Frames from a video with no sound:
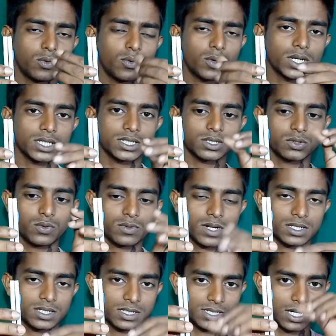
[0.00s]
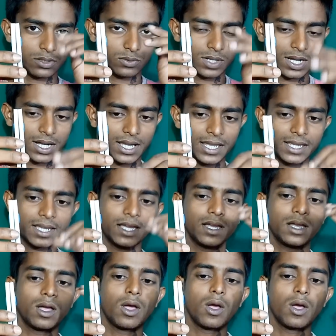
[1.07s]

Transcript: थोड़ा सा छोटा सा जादू लगाएंगे